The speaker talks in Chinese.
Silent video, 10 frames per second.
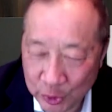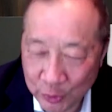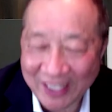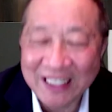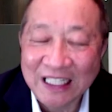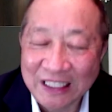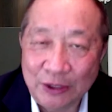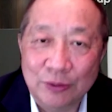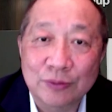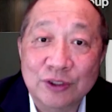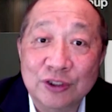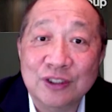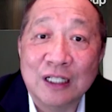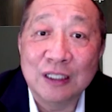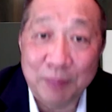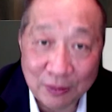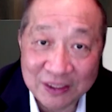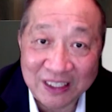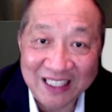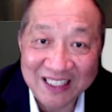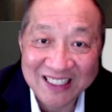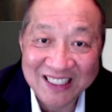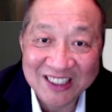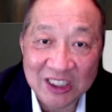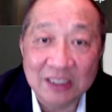再选你需适当的保险。